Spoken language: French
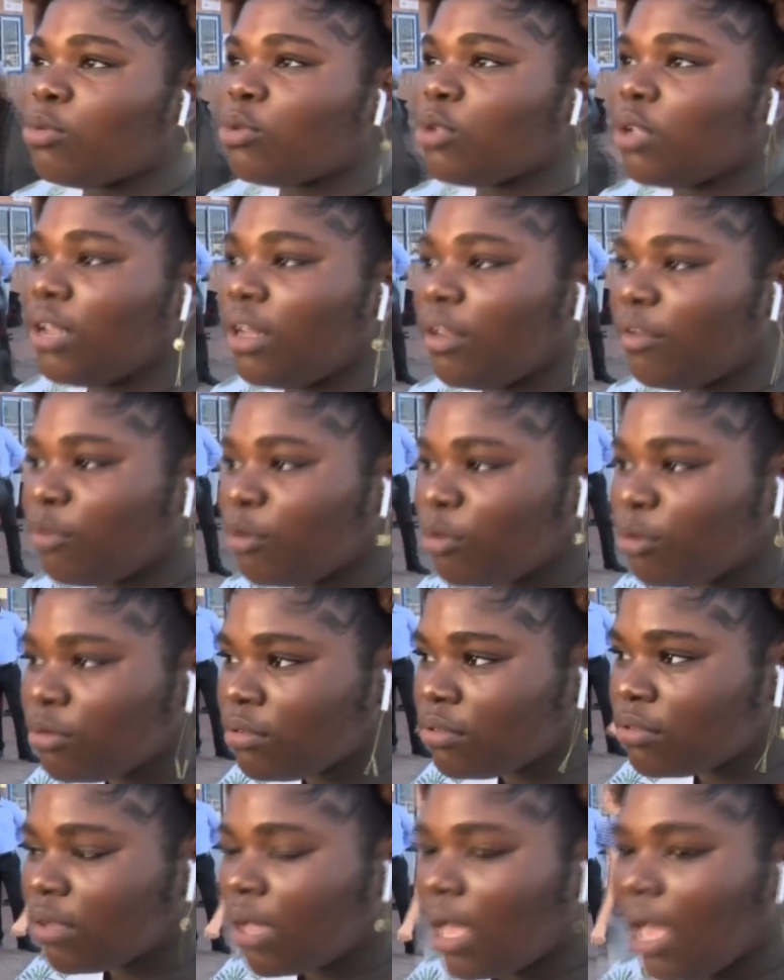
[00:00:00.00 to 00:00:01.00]
le monsieur il est
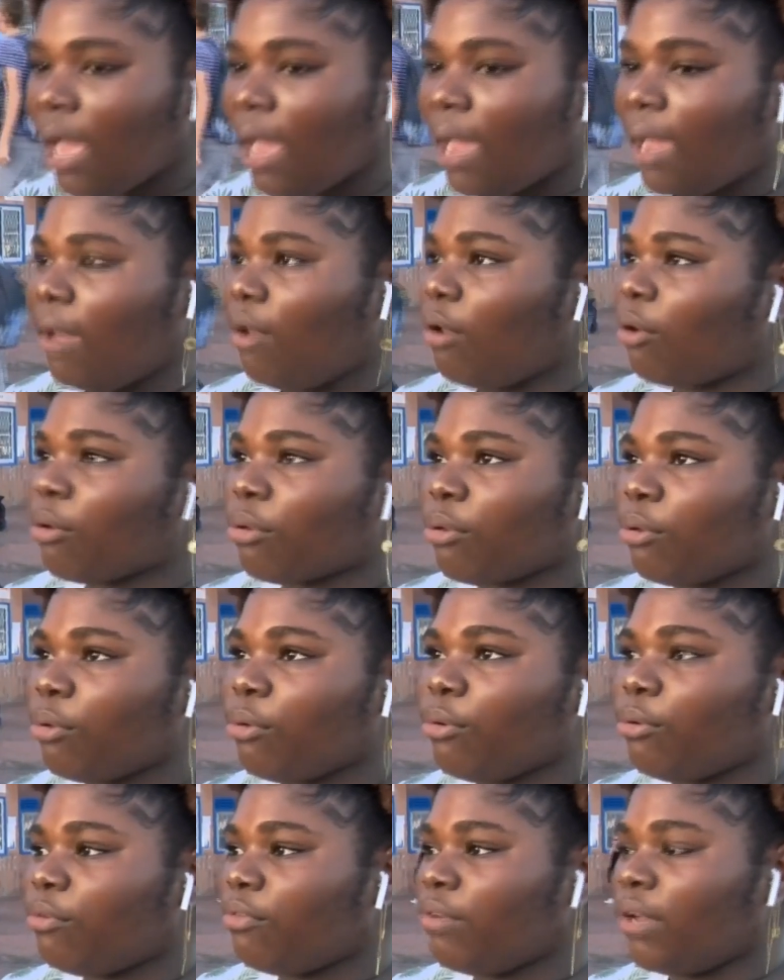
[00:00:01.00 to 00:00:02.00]
venu alors
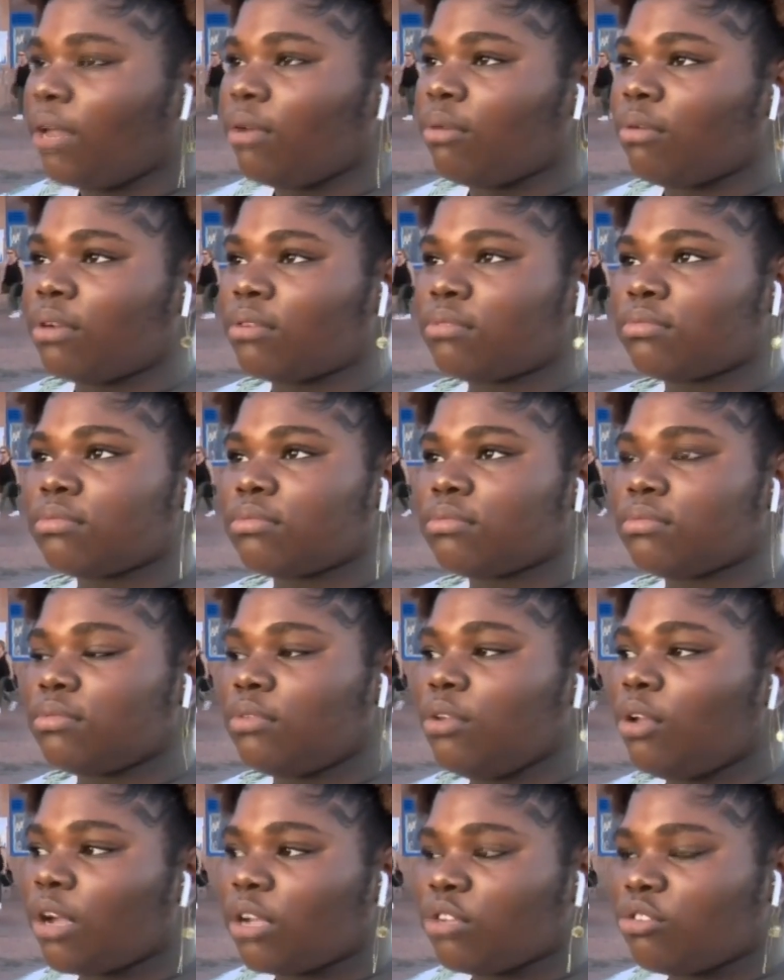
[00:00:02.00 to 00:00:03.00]
que voilà quoi,
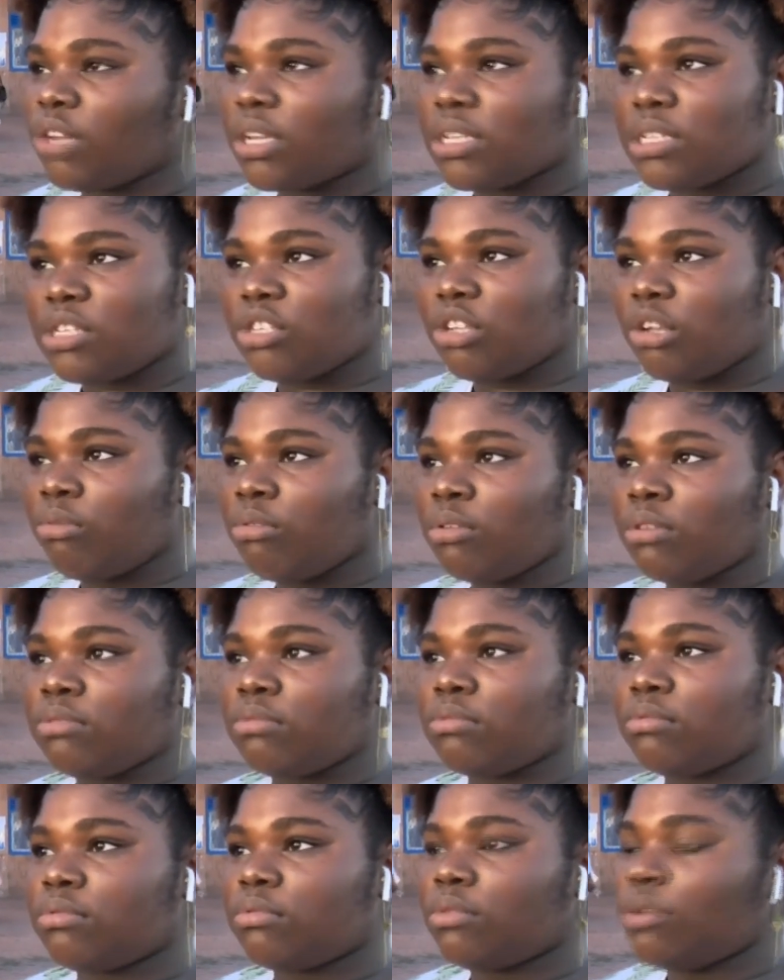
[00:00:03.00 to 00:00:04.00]
il aurait dû rester chez
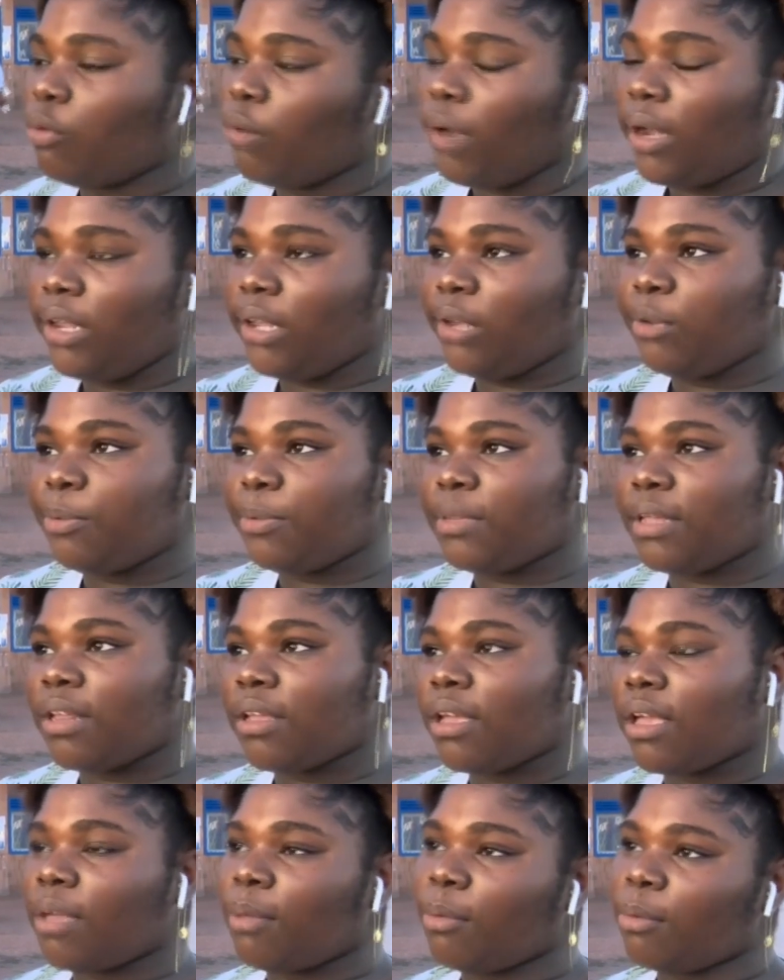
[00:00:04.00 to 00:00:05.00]
lui ou aller à
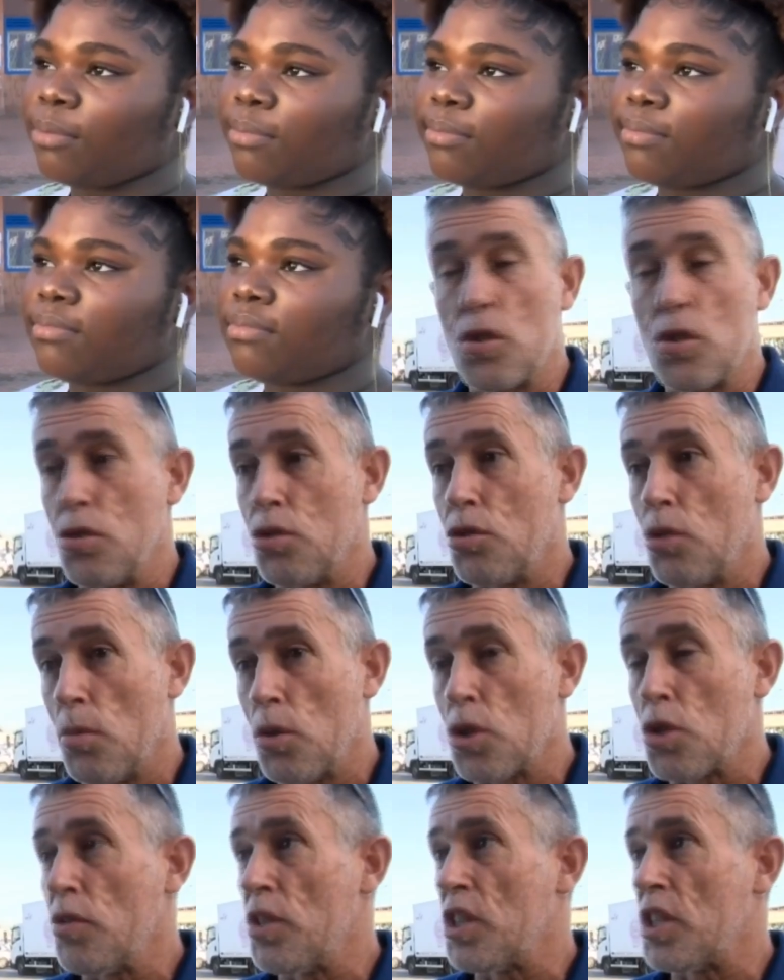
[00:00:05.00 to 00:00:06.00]
l'hôpital carrément.
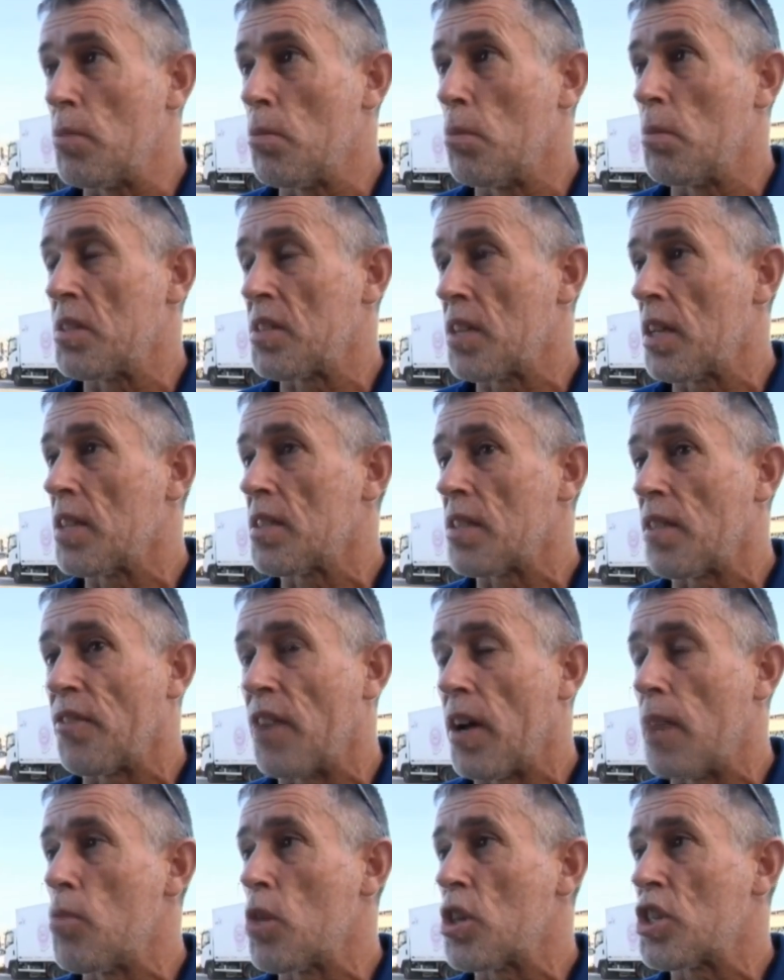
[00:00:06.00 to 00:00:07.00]
Justement, je vais chez mon médecin là,
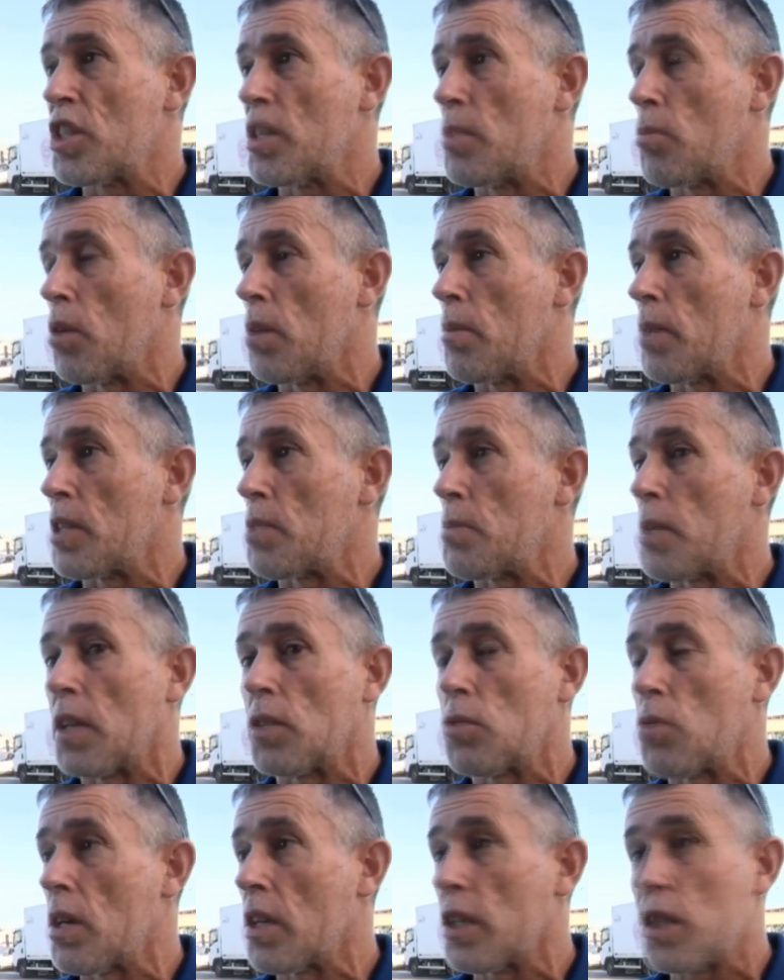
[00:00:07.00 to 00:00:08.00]
ça fait un mois que j'ai des problèmes
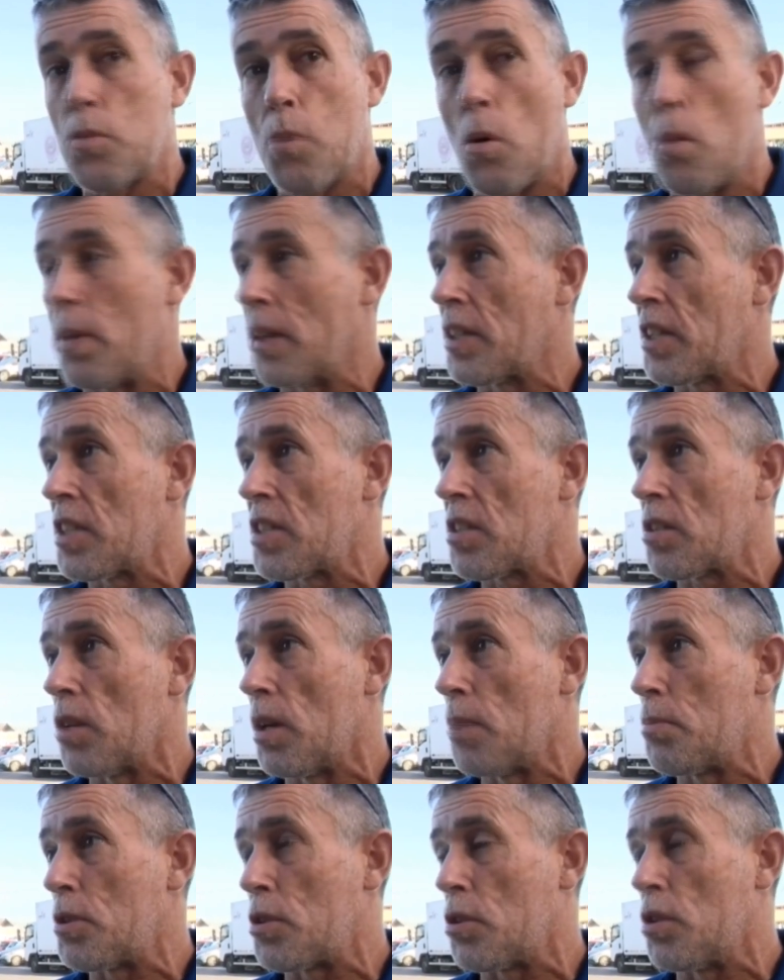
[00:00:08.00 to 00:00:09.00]
respiratoires et je prends pas de
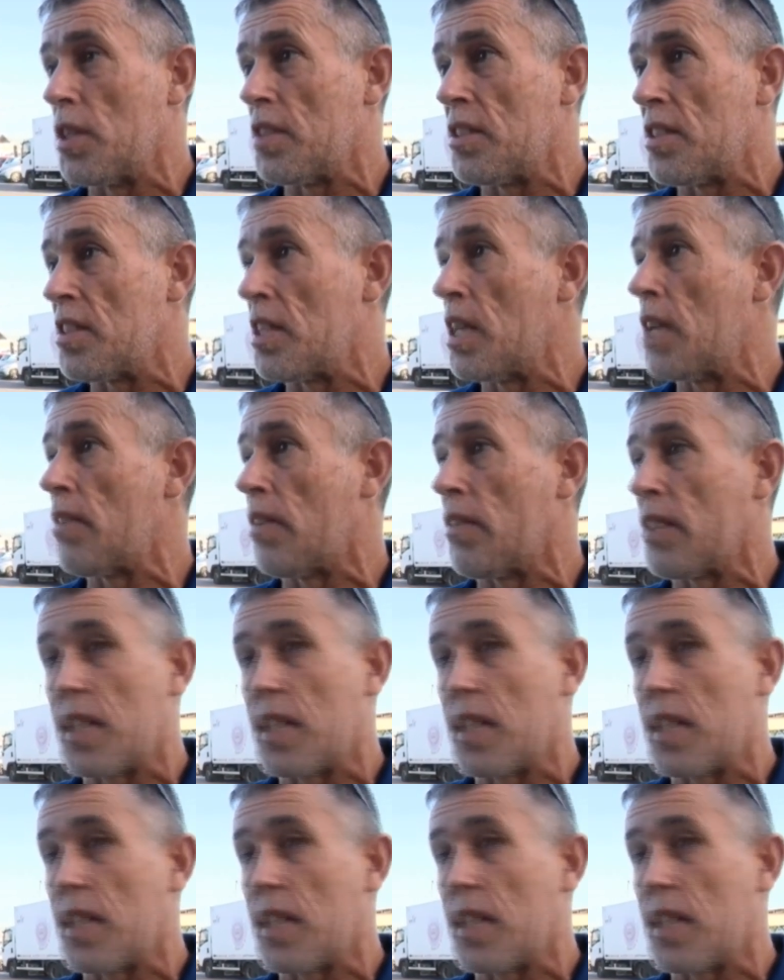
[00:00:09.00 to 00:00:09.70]
risque là puisqu'il y a des élèves